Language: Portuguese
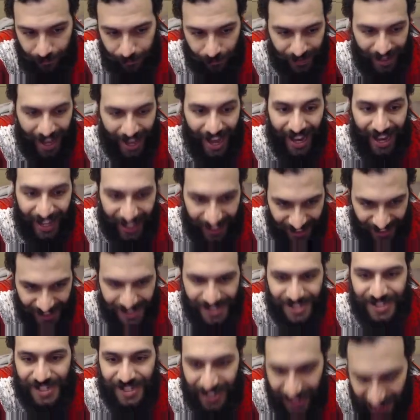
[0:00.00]
Na Arena,
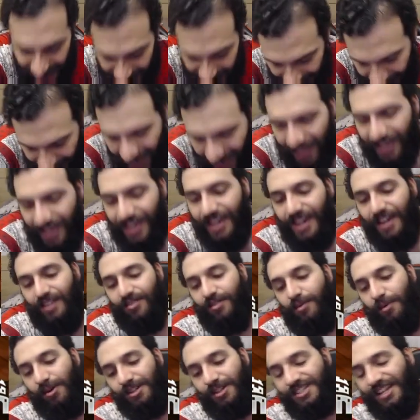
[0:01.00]
sim. Eu vou
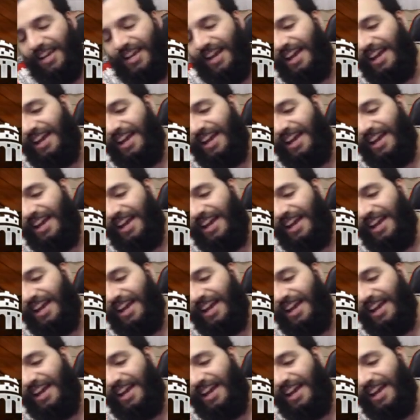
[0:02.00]
mostrar